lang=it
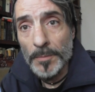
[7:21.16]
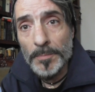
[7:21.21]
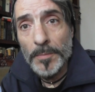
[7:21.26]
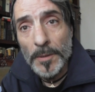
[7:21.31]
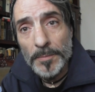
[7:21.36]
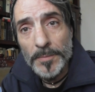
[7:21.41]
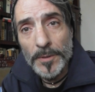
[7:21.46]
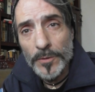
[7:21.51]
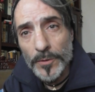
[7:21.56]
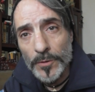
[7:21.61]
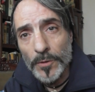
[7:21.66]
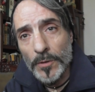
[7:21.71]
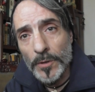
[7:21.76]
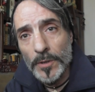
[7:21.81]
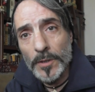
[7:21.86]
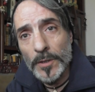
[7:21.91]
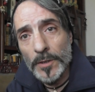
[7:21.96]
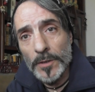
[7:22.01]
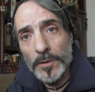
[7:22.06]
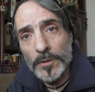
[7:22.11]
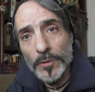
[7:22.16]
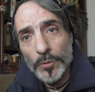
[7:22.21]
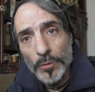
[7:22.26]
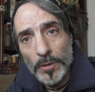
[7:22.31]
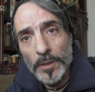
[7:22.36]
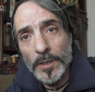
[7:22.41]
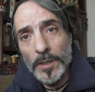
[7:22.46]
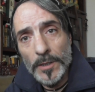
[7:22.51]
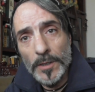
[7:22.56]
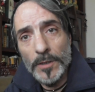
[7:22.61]
la persona
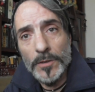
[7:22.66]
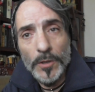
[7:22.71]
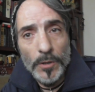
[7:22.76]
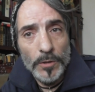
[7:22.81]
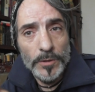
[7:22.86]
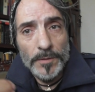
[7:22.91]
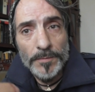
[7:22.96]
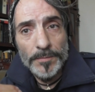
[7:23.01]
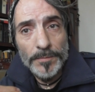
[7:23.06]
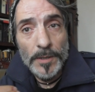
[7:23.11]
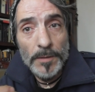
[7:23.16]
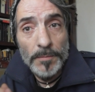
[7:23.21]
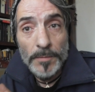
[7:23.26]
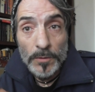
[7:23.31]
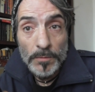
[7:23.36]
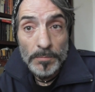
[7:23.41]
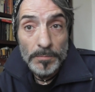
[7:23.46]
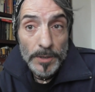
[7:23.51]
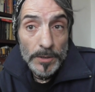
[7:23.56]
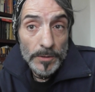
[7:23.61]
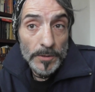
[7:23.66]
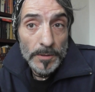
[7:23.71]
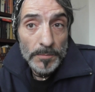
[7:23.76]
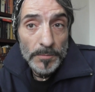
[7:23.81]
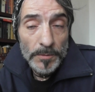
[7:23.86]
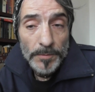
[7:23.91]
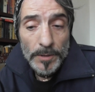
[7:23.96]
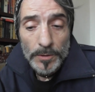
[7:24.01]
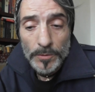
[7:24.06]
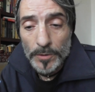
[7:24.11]
titolare del cosa a fare, ma non penso che
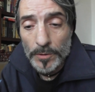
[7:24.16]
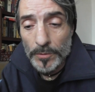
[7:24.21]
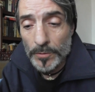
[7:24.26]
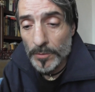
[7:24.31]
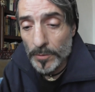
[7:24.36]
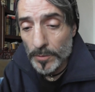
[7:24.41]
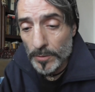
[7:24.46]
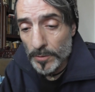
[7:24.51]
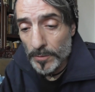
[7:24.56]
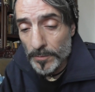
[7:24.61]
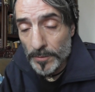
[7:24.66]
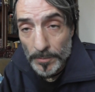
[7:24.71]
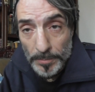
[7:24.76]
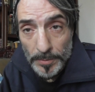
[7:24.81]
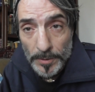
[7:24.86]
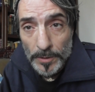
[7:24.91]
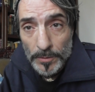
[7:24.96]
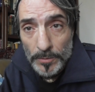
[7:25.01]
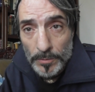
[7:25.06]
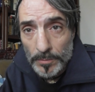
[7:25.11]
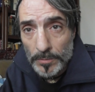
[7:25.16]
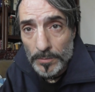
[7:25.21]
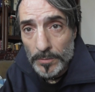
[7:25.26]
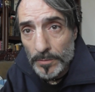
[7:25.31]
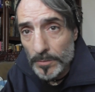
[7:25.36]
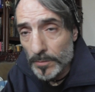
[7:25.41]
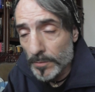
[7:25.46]
mi faccia storie, ripeto.